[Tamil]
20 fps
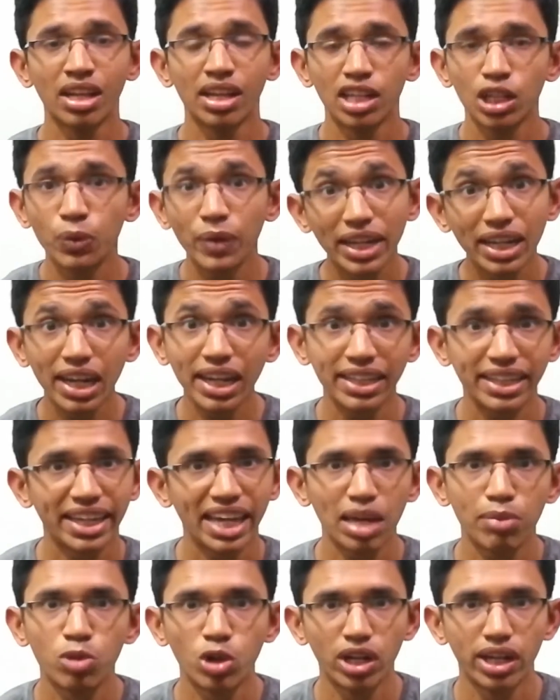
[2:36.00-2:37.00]
குயிக்காக இந்த
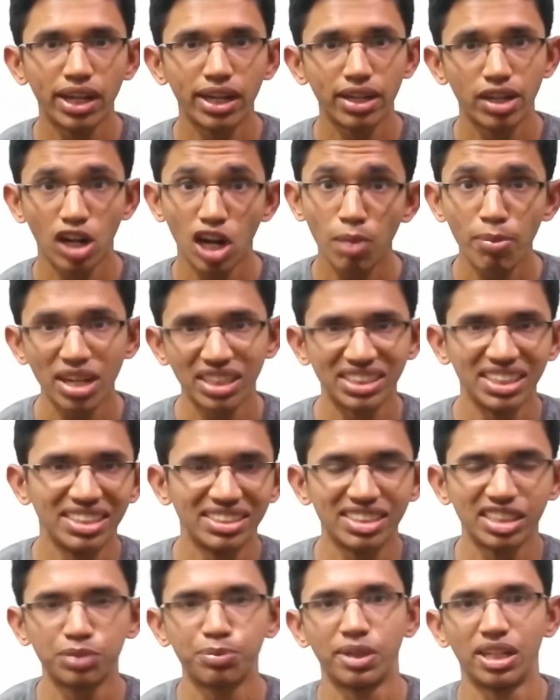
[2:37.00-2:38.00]
கேமோட ட்ராபேக்ஸை
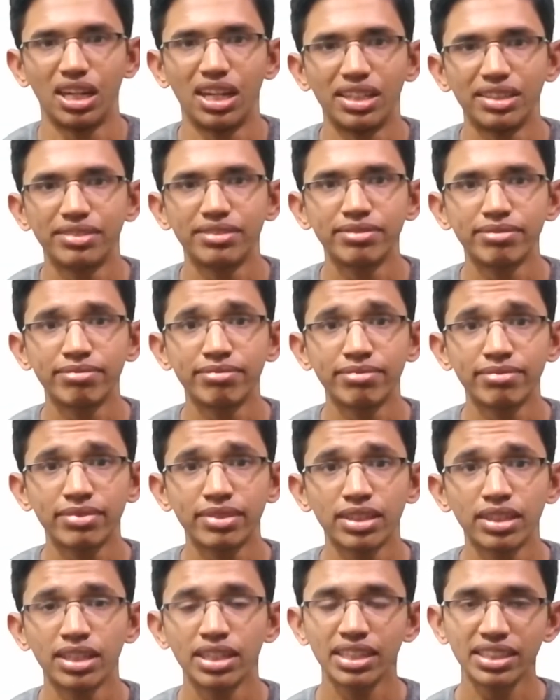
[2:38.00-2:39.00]
டிஸ்கஸ் பண்ணலாம்
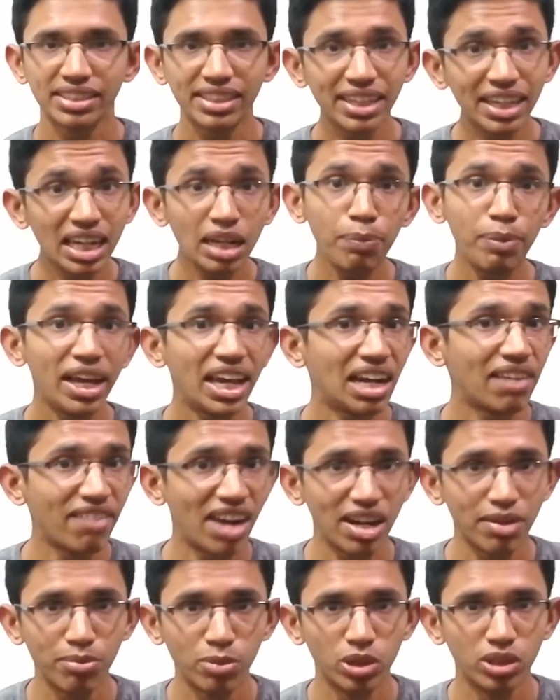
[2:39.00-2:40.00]
சிங்கிள் பிளேயராக
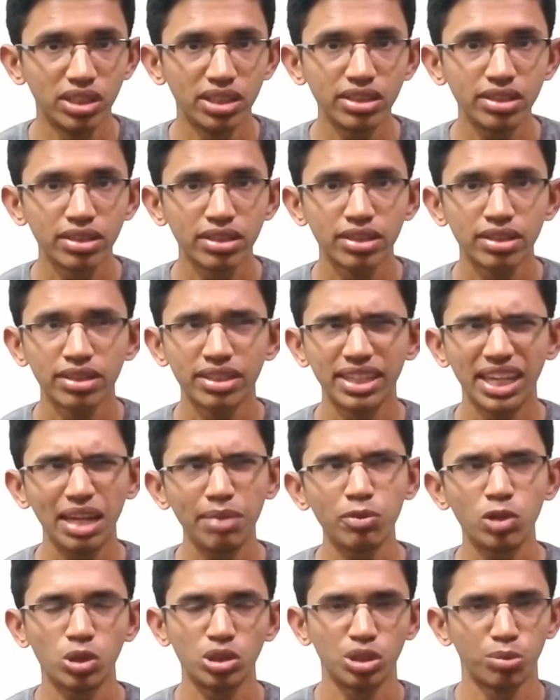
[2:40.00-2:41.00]
விளையாடும்போது கேம்
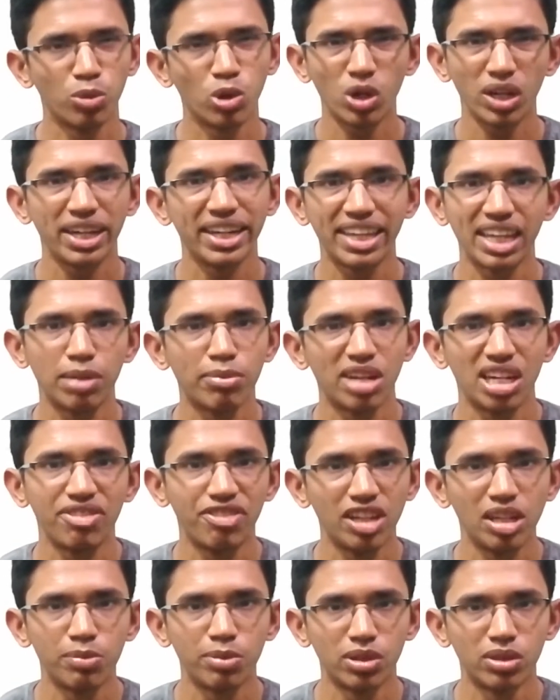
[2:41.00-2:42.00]
கொஞ்சம் போர் அடிக்கிற மாதிரி
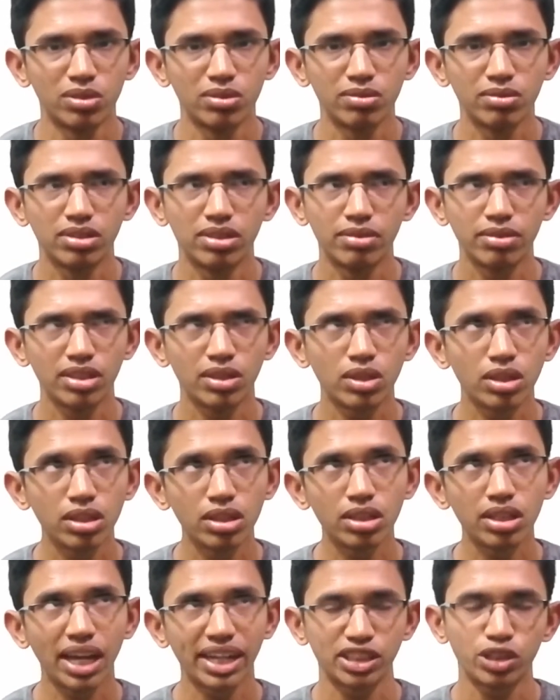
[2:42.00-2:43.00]
ஃபீல் பண்ணும்
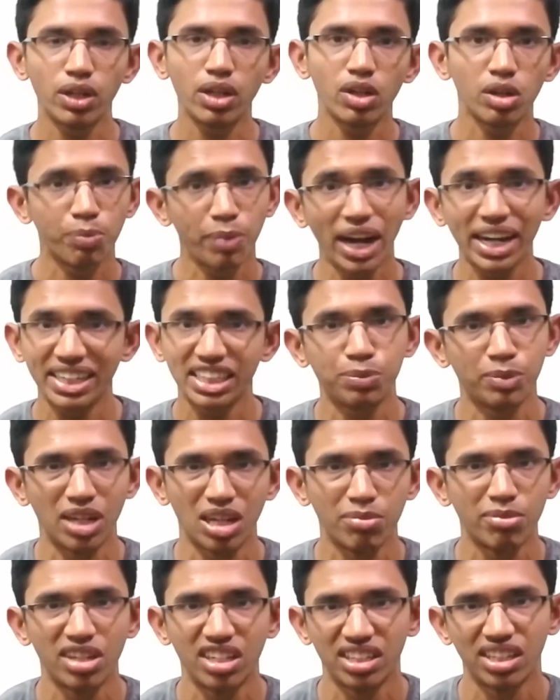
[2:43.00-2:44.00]
ஆக்சுவலாக ஒரு ப்ராக்டிஸ் பண்ணுற
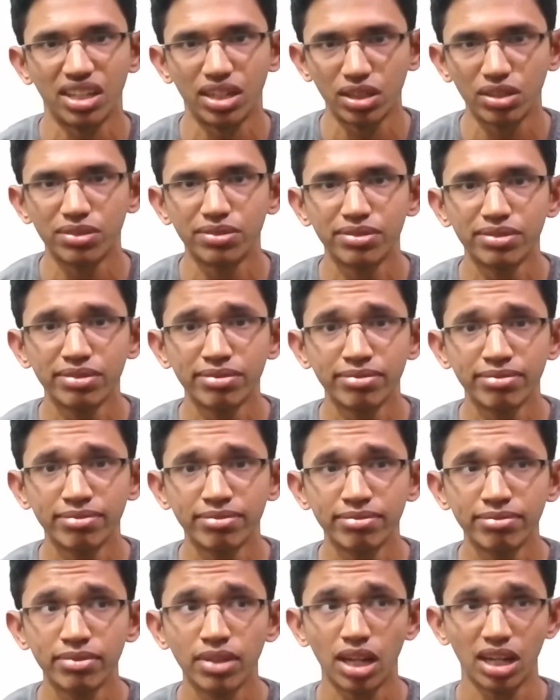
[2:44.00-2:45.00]
மாதிரி தான் இருக்கும்
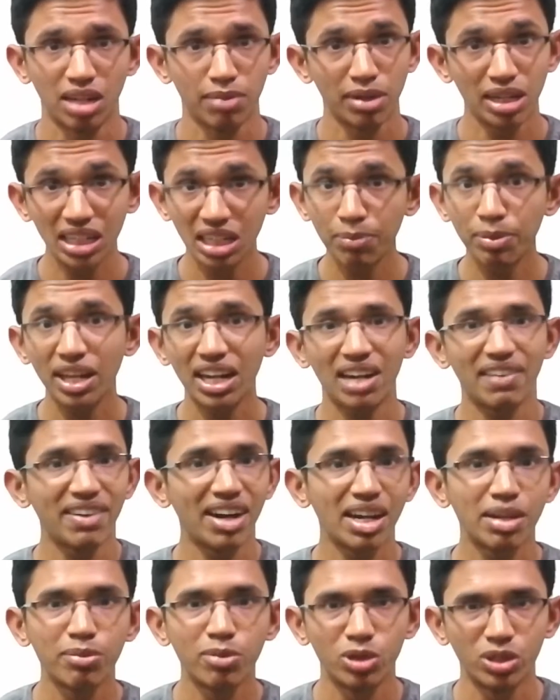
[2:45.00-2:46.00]
ஆனால் மல்டி பிளேயராக
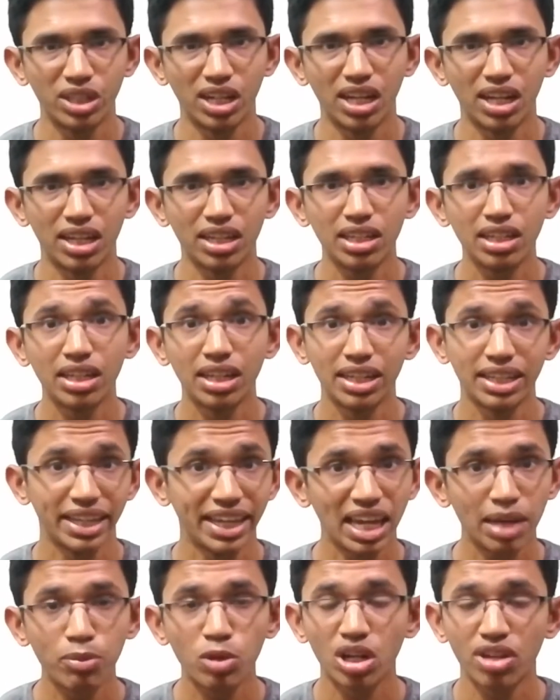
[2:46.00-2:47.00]
விளையாடும்போது தான் அந்த
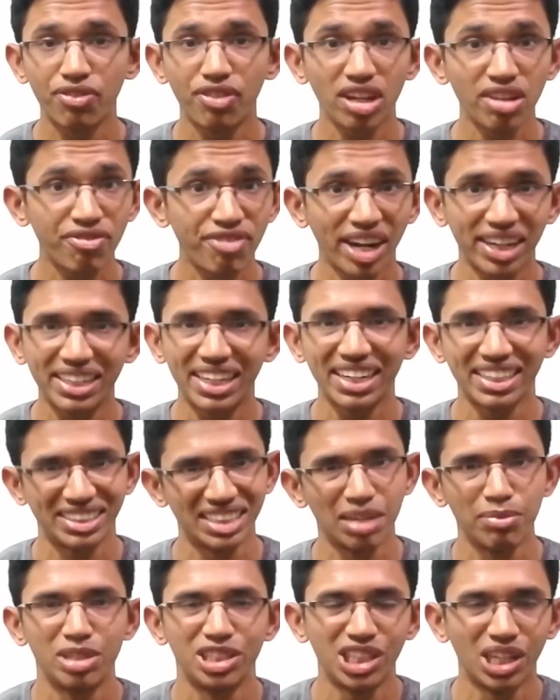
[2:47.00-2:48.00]
கேமோட ஃபன் ஃபேக்டர்
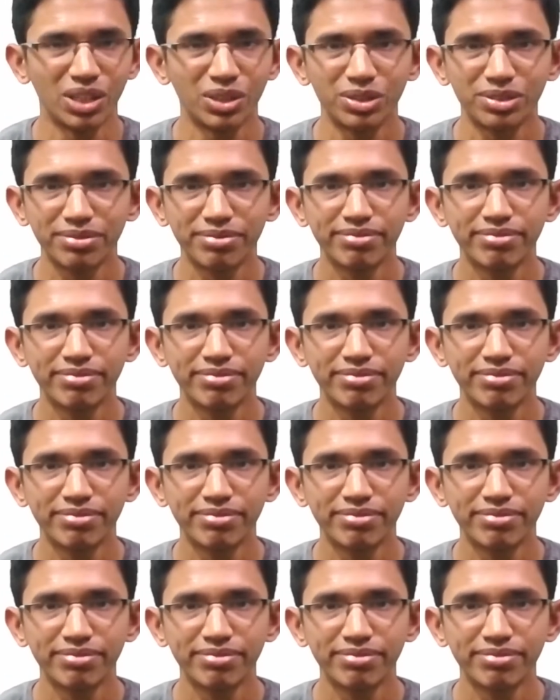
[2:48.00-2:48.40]
எஸ்டாப்ளிஷ் ஆகும்